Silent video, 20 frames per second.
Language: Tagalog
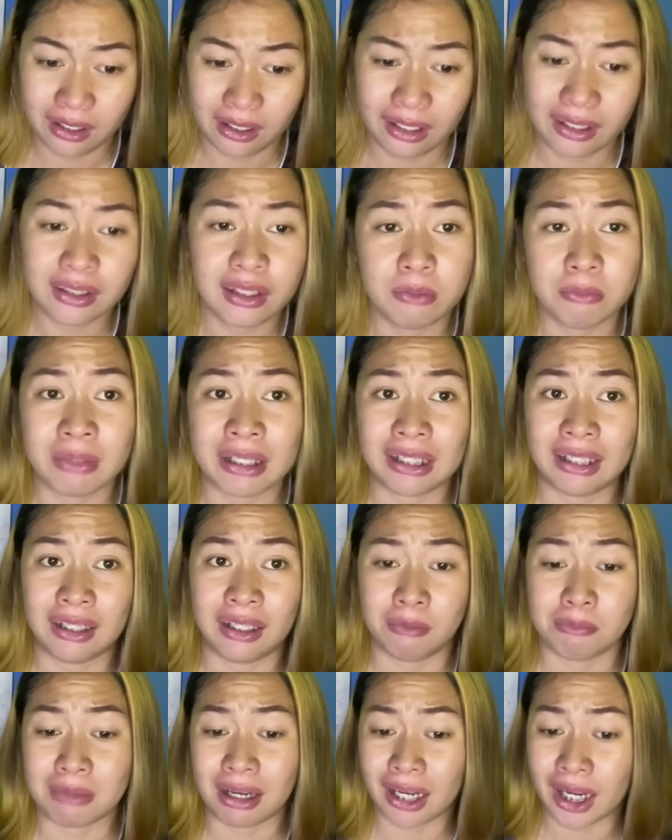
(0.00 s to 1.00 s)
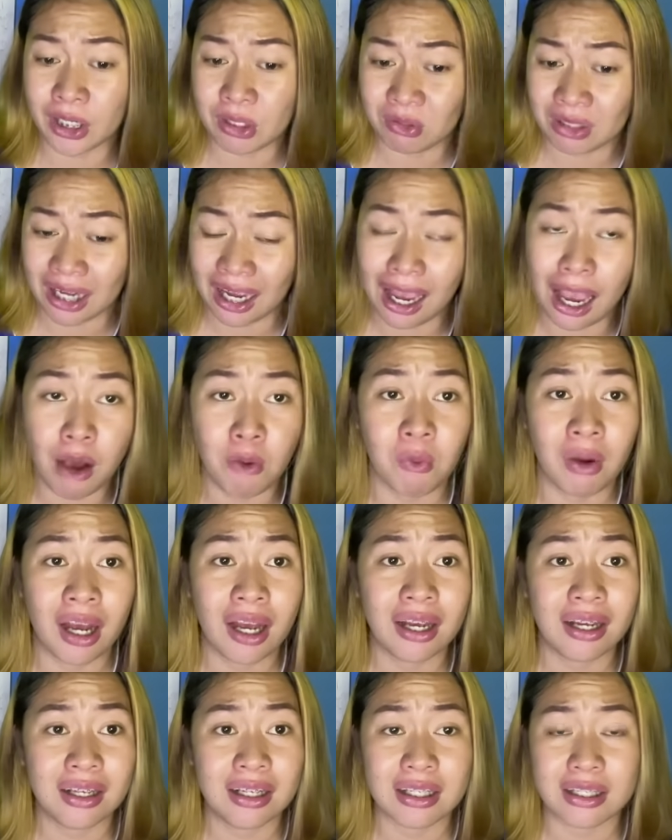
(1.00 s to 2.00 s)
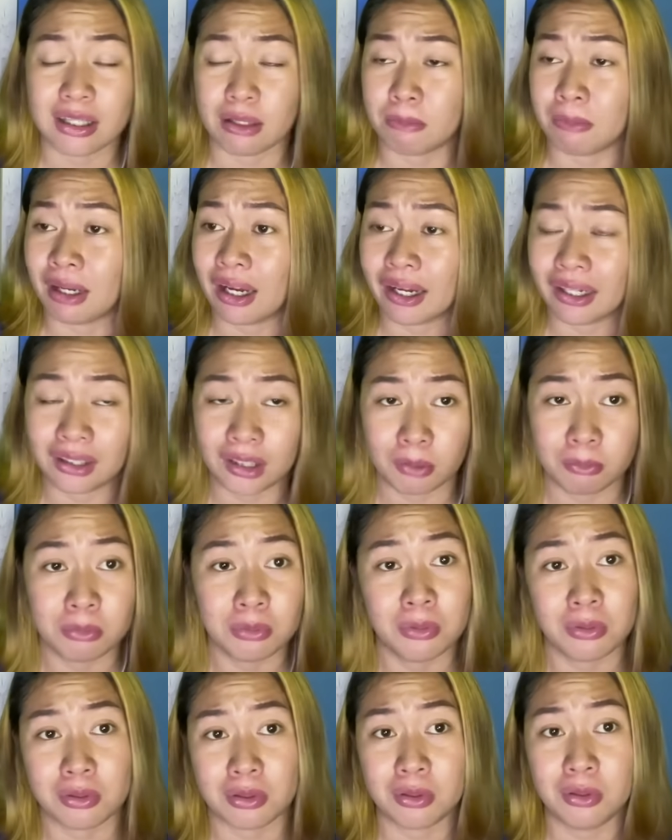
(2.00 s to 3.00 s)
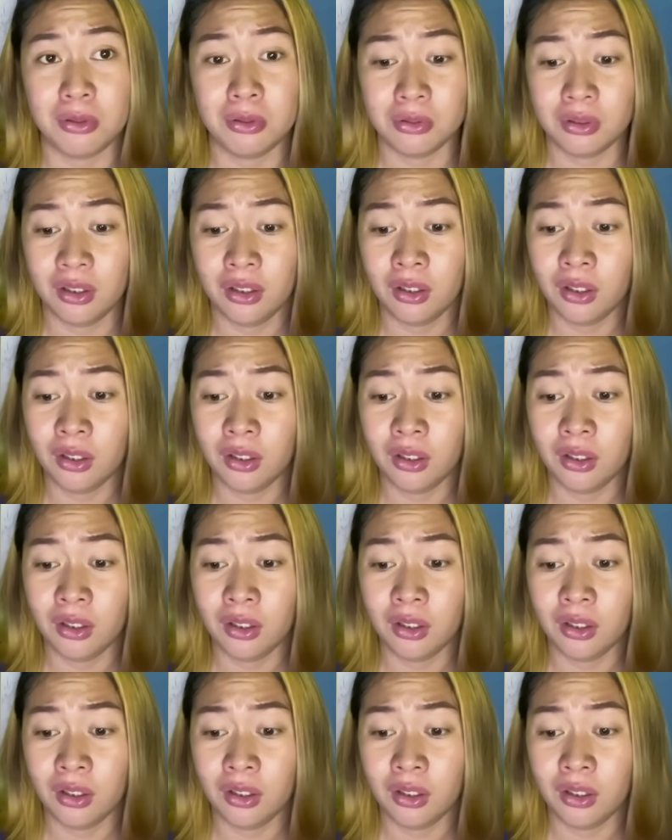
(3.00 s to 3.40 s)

hindi man lang ba kayo naawa sa mga inabuso?